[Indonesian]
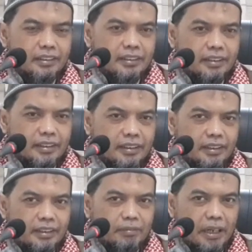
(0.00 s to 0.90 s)

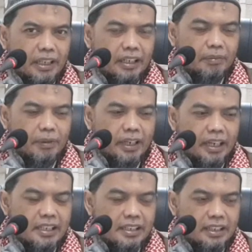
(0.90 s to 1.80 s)
eh, bagian daripada
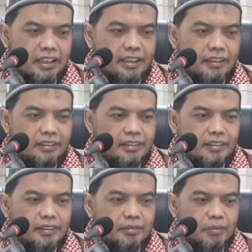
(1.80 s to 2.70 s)
hadis ini
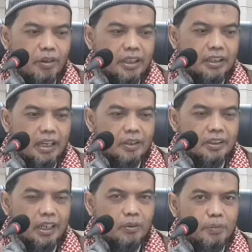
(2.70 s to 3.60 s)
bahwa kita harus
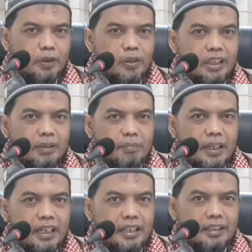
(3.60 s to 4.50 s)
selalu peduli
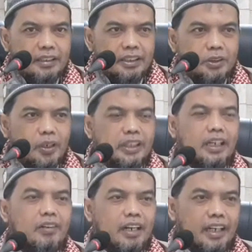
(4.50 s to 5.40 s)
kepada
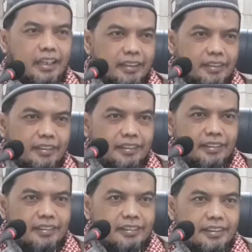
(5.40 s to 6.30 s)
kesulitan orang lain.
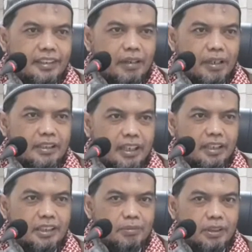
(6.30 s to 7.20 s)
Di dalam hadis
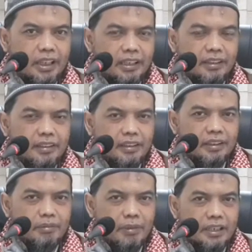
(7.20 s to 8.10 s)
lain disebutkan
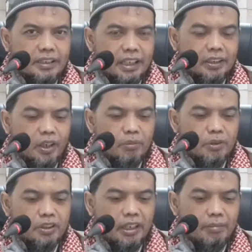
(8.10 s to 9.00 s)
man satara
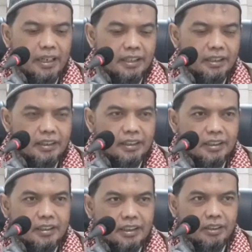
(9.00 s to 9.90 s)
musliman
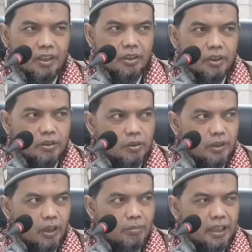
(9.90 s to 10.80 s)
satarallahu
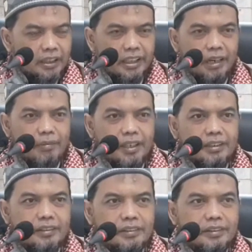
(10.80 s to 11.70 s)
yaumal qiyamah
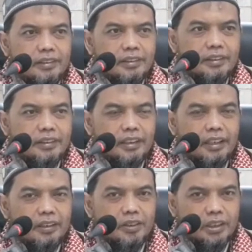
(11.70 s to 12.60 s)

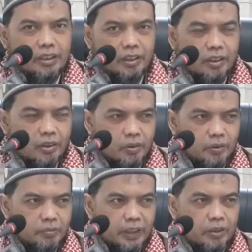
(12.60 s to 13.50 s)
ya atau
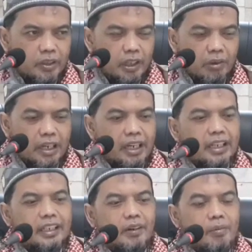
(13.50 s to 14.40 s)
satarallahu di dunia wal
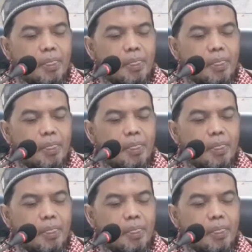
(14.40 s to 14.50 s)
akhirah.